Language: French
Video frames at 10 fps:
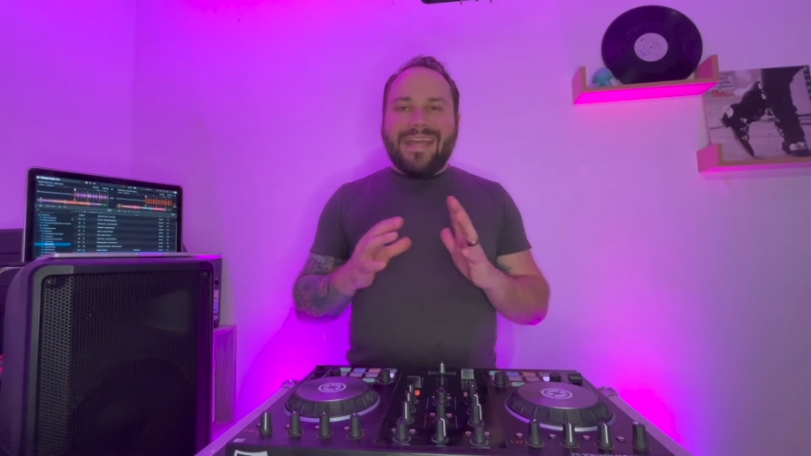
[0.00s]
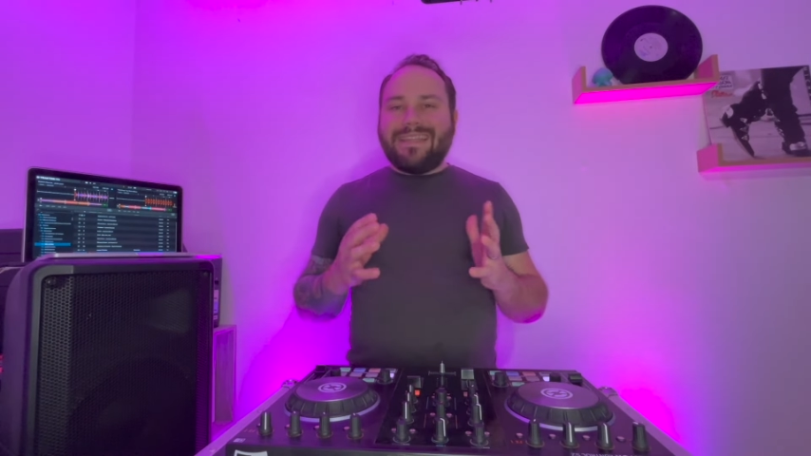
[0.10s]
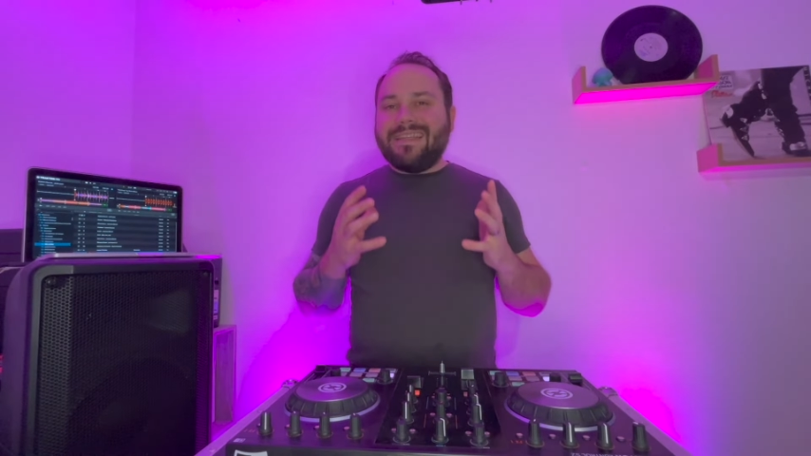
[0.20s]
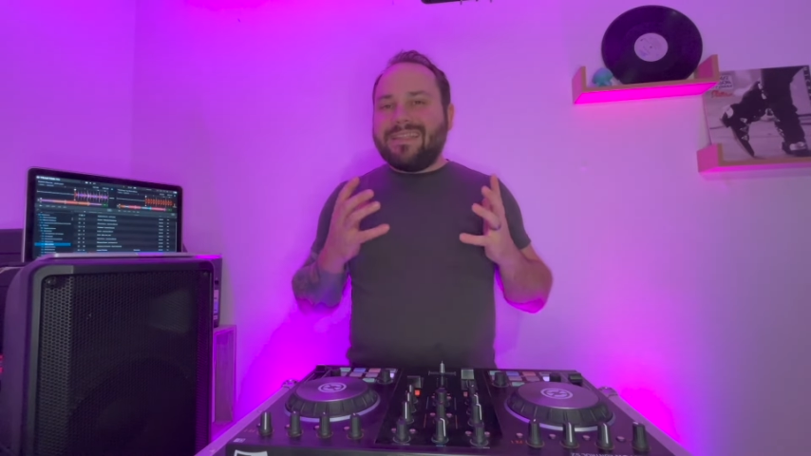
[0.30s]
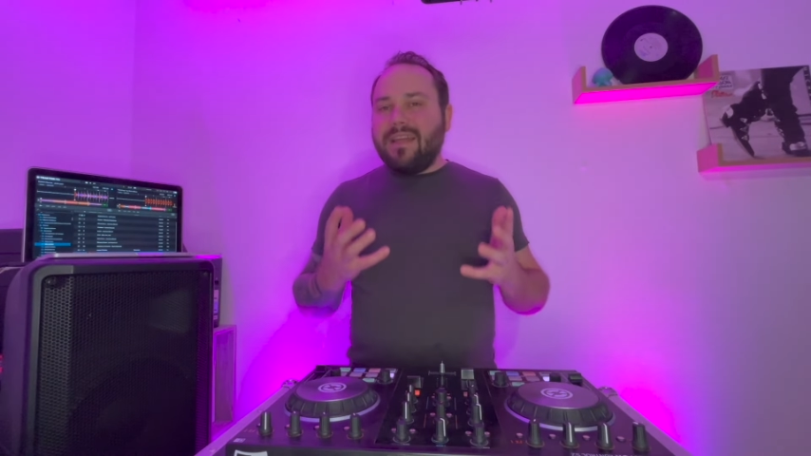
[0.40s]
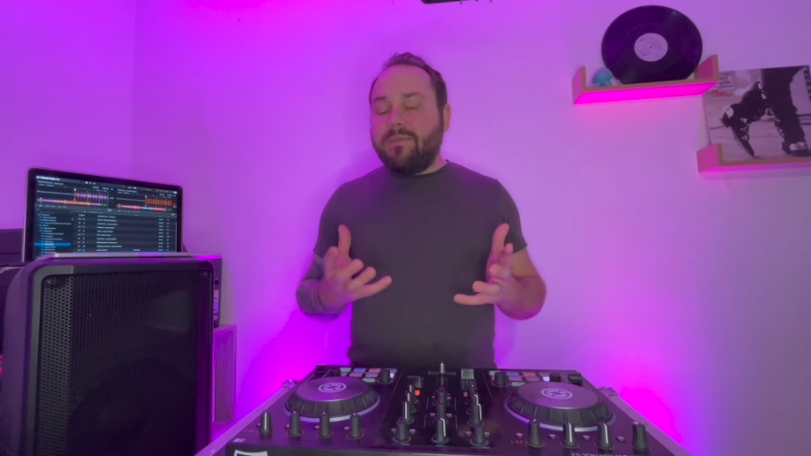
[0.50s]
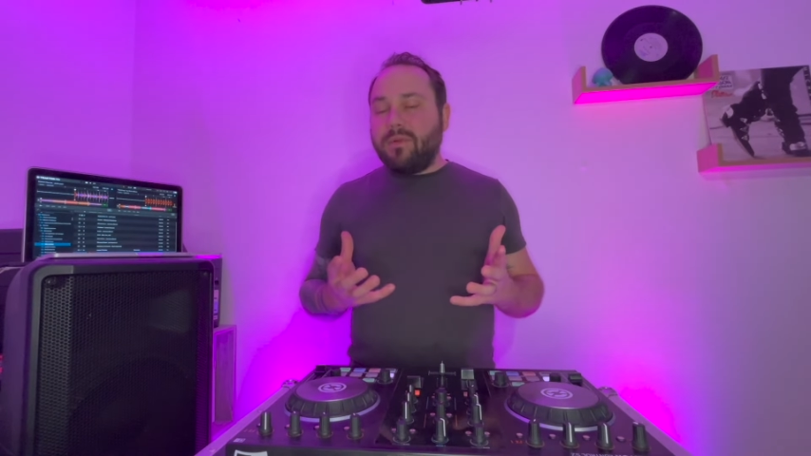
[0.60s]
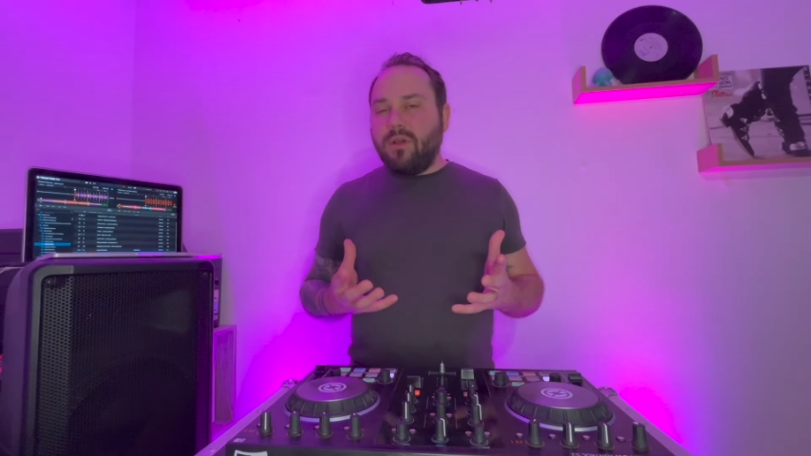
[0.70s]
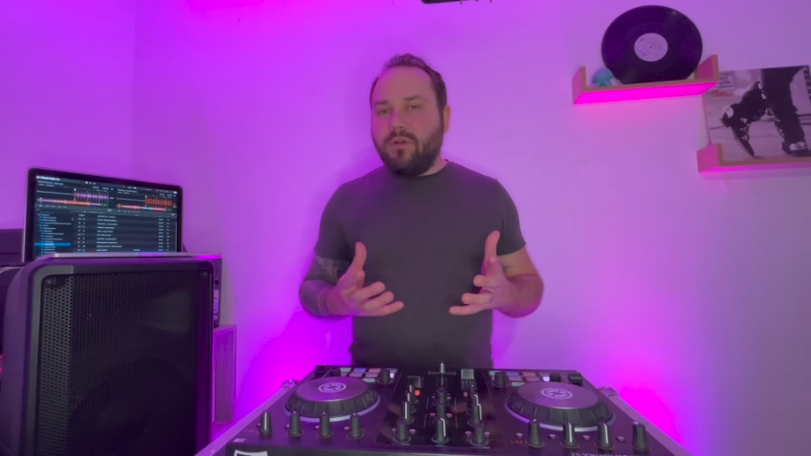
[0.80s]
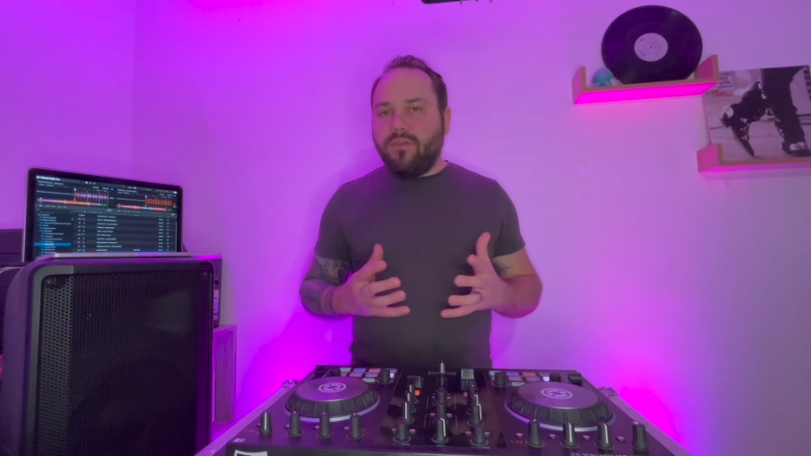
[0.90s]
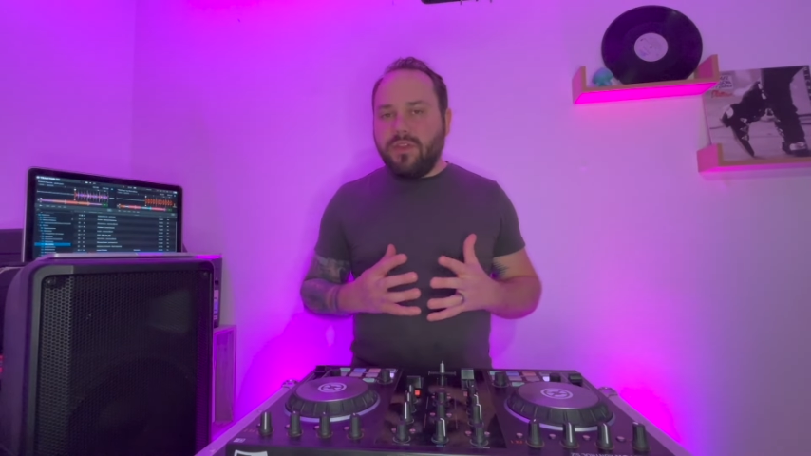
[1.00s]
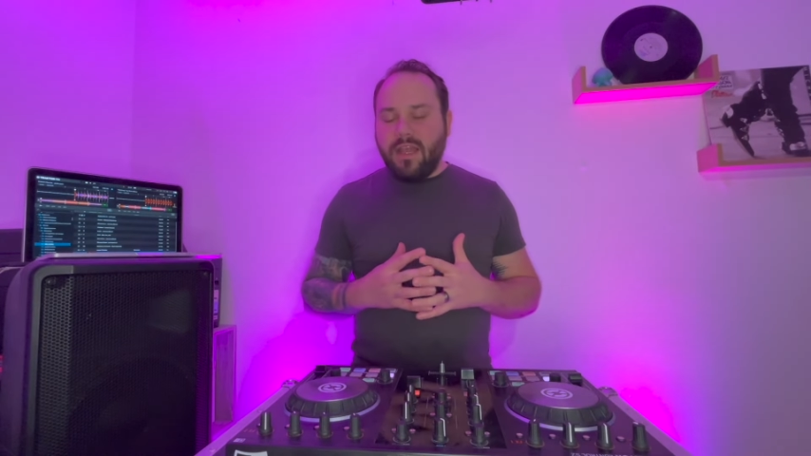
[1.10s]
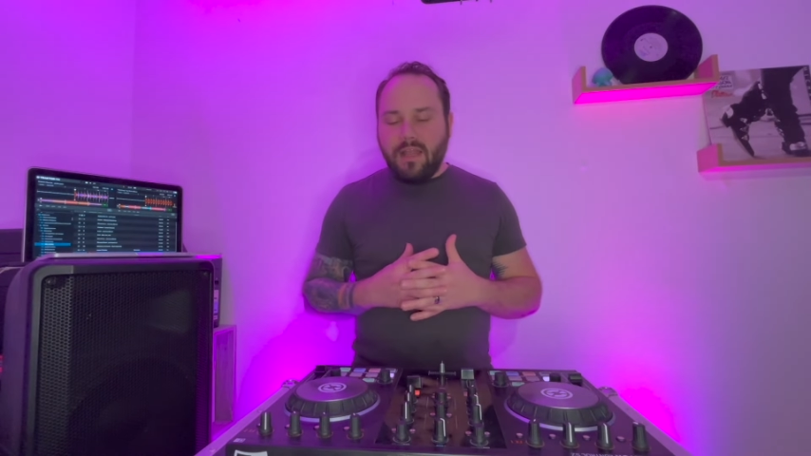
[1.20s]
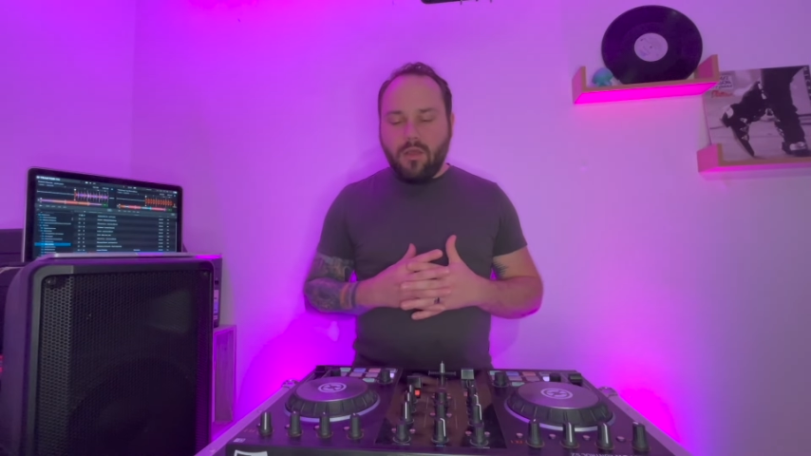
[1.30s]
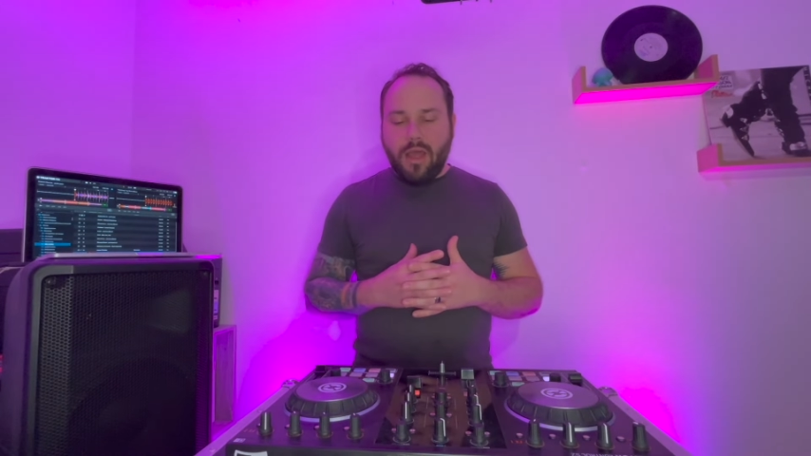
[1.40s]
assez simple au
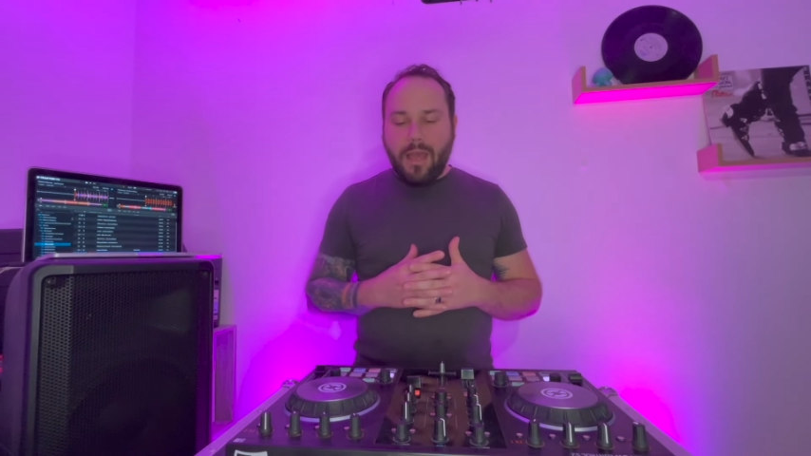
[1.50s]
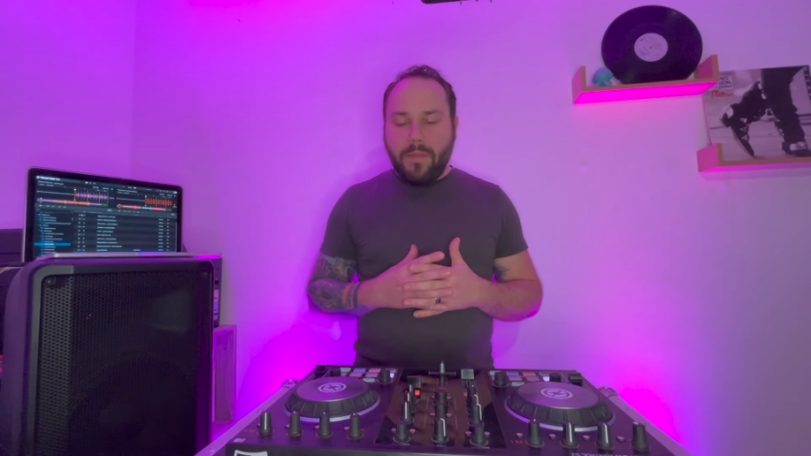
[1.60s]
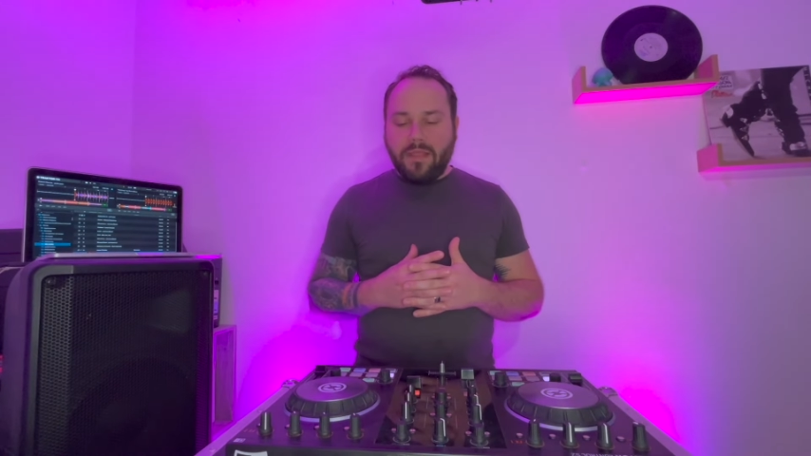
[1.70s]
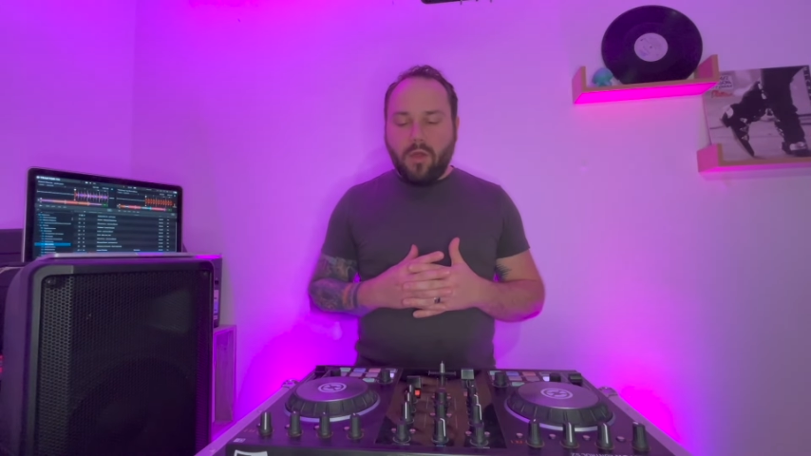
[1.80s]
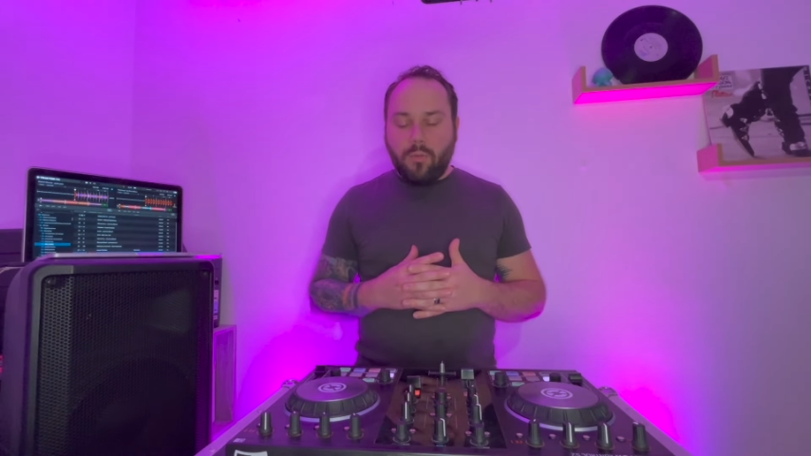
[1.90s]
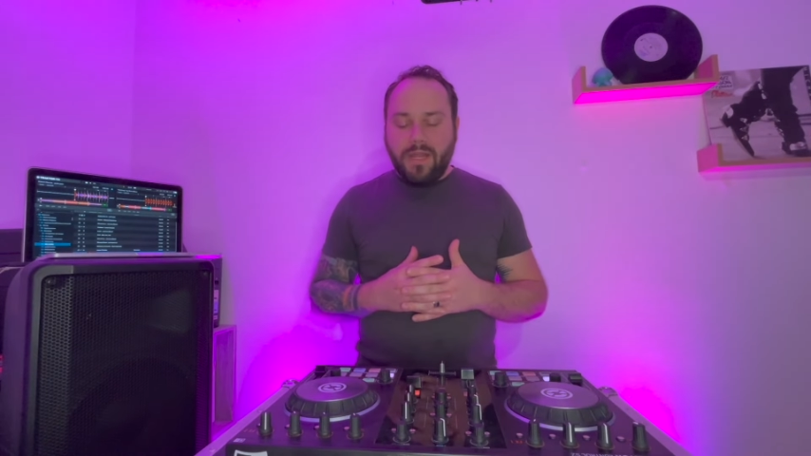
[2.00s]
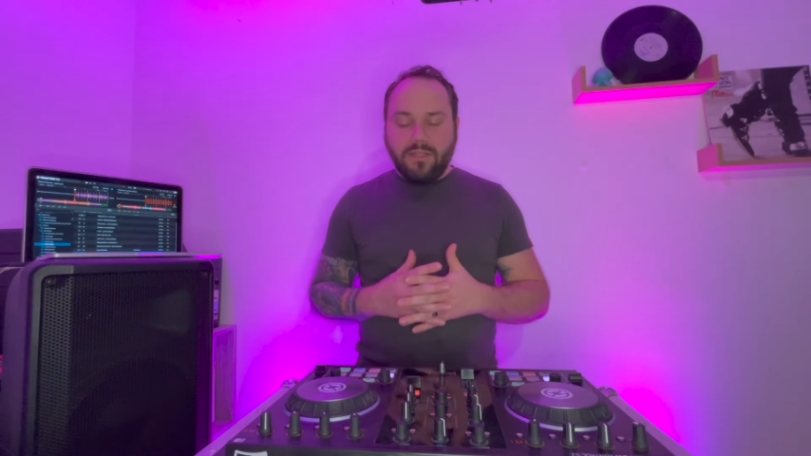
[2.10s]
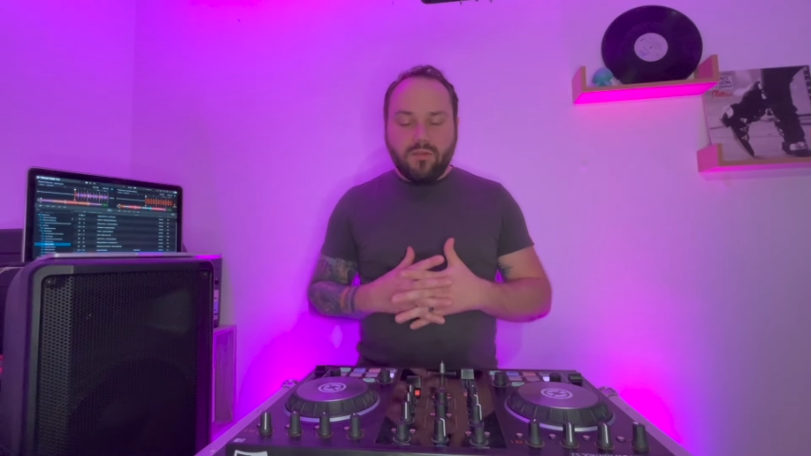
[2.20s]
final euh, à mettre en place.